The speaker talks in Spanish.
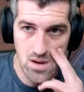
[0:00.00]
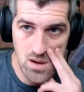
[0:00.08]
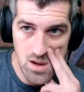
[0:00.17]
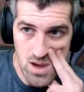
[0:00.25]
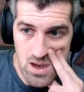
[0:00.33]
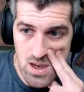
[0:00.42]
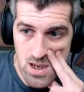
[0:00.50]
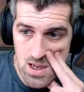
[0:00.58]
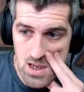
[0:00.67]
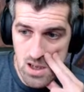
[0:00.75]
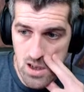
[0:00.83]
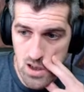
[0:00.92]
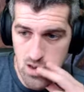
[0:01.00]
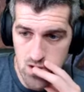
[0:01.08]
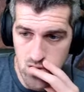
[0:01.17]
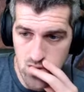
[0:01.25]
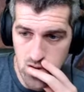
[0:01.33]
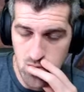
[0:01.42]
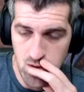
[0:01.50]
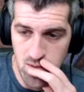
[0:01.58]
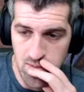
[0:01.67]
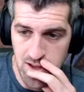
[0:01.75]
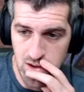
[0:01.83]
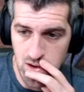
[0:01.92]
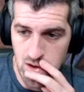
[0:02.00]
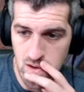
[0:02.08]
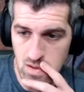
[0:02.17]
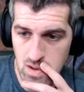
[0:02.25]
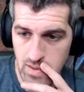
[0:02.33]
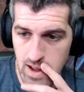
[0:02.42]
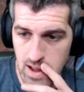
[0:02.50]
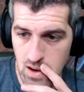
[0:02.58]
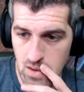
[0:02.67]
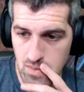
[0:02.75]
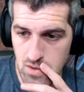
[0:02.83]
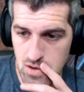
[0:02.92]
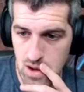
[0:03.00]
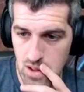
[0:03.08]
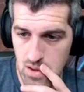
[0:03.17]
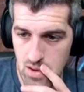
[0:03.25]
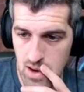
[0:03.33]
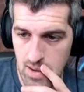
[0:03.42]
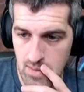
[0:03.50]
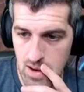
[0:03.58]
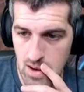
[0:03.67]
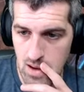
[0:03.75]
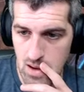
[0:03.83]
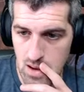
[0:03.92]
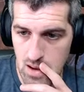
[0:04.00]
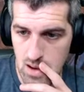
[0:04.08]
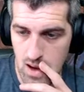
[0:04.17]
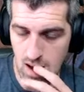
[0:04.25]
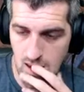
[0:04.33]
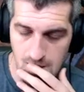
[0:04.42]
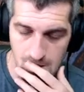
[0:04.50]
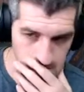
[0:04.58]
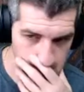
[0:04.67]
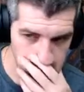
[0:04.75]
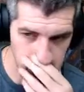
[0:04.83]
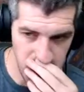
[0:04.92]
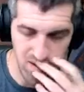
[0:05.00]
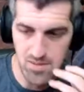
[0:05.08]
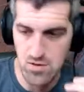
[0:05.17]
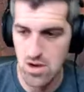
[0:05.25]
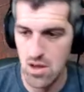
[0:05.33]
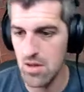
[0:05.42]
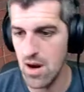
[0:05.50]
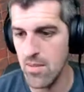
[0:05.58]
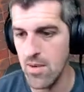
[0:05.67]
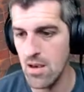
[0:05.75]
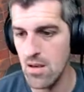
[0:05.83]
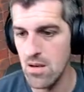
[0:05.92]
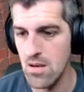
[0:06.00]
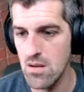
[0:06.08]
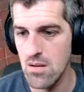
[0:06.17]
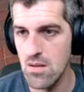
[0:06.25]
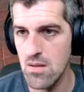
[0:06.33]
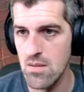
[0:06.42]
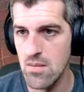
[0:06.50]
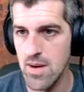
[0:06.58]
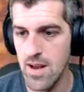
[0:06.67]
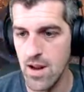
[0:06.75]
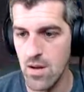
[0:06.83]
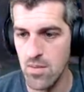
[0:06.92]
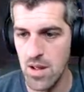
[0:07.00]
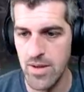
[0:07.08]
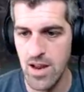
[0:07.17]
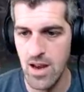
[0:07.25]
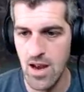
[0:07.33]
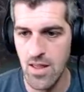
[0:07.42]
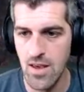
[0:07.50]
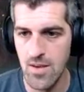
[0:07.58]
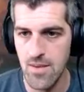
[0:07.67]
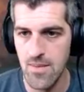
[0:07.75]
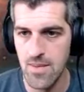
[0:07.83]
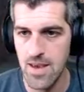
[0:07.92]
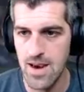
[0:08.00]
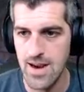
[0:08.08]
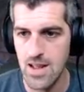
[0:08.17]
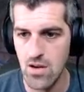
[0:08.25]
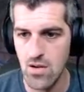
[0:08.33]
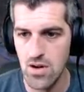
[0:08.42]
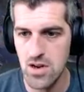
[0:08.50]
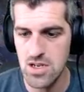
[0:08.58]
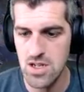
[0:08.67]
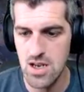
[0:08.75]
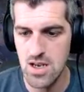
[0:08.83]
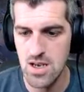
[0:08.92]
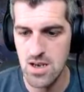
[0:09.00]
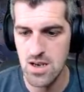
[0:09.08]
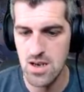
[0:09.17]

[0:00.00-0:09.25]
Eh, solo tengo un movimiento, tío. Debería de posicionarme aquí. Vale, me voy a posicionar bien para que no pueda venir nadie. Y aquí tengo con este...